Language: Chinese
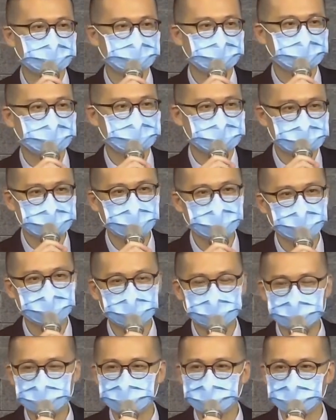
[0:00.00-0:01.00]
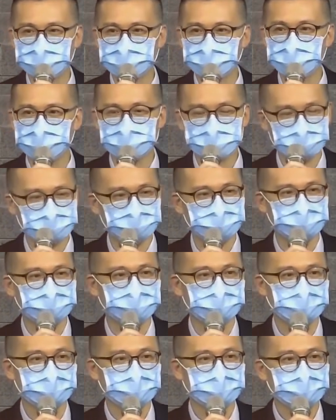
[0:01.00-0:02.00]
你知道该怎么做就去
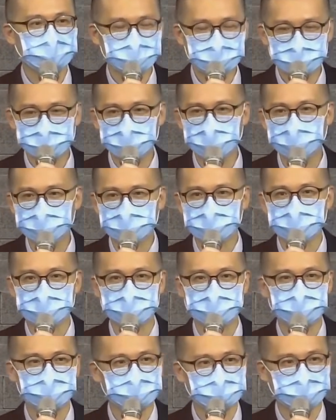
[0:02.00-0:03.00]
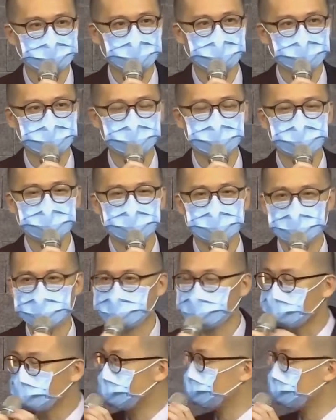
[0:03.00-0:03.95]
做，不要做的就不要做，那种感